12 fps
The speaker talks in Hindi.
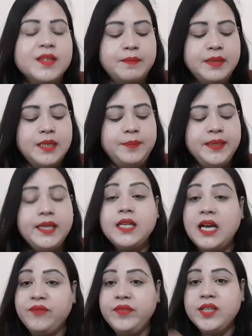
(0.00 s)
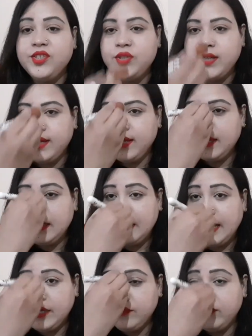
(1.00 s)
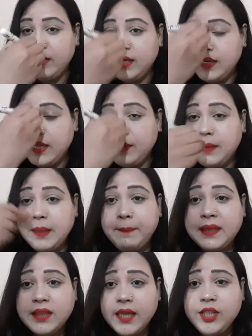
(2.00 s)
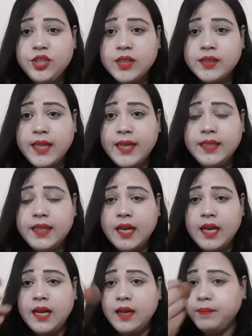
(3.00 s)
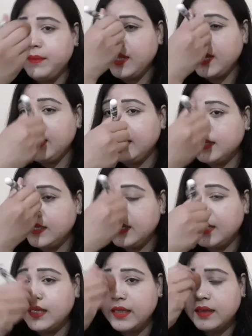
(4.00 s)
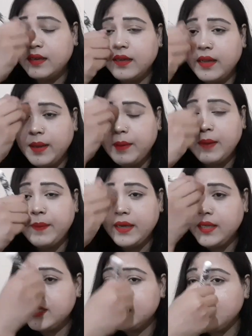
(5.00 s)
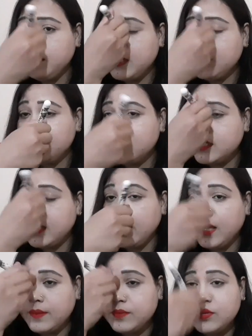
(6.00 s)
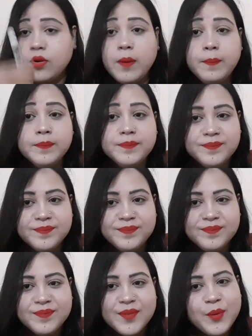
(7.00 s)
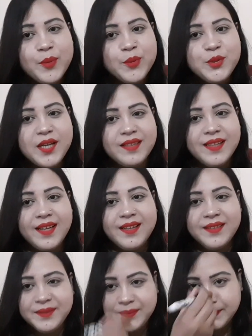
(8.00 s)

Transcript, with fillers: मतलब ये काफ़ी अच्छा है लाइट वेट है मतलब पता नहीं चलता है कि हाँ हमने हाइलाइटर लगा रखा है हमारी स्किन में अच्छे से एब्जॉर्ब हो जाता है